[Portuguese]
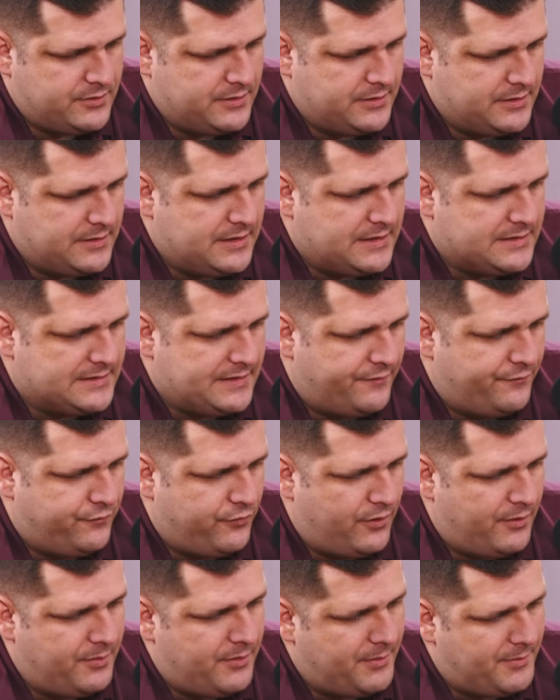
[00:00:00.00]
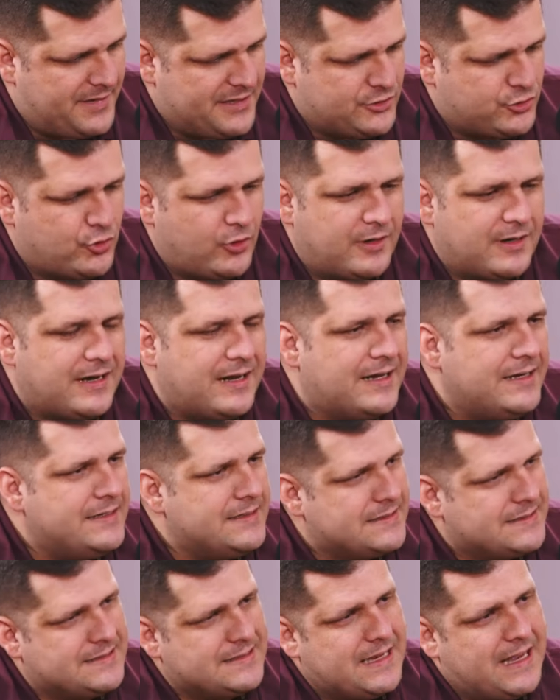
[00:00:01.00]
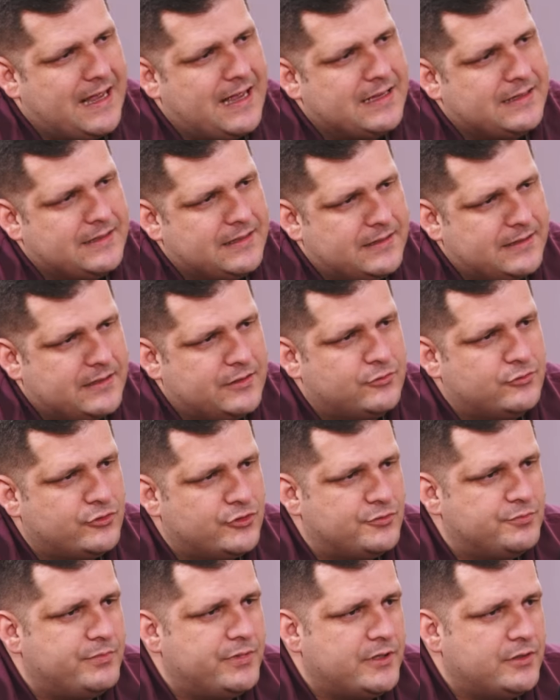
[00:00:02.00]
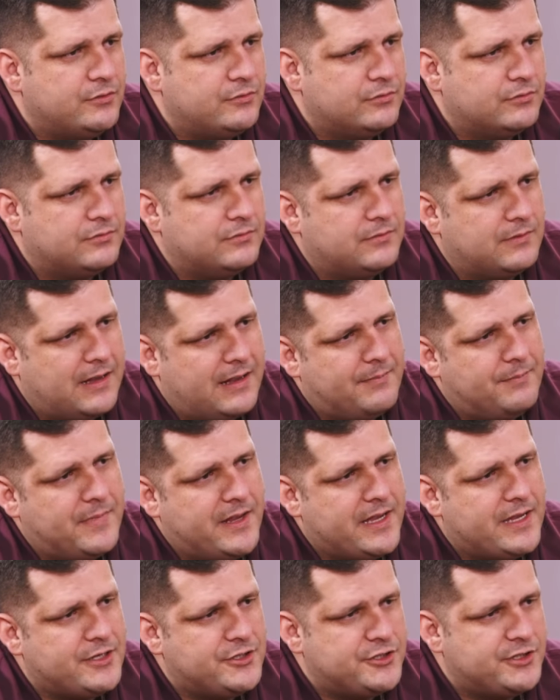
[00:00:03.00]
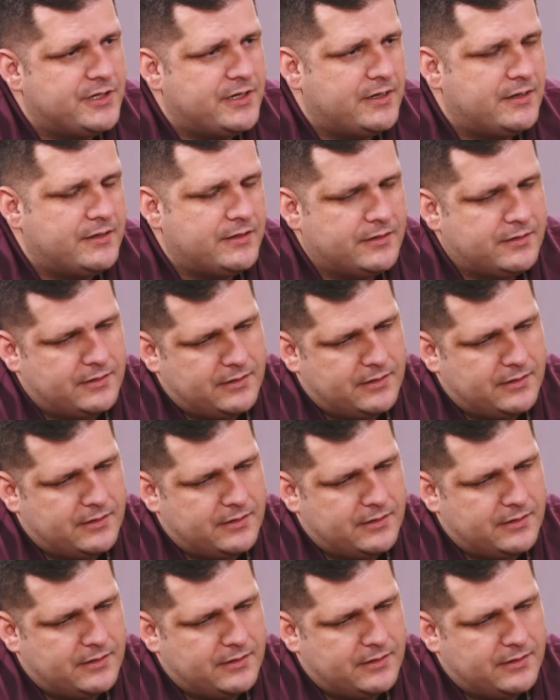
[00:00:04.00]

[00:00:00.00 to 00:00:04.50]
dessa forma mais organizada, né? Do espírito Hamed, né?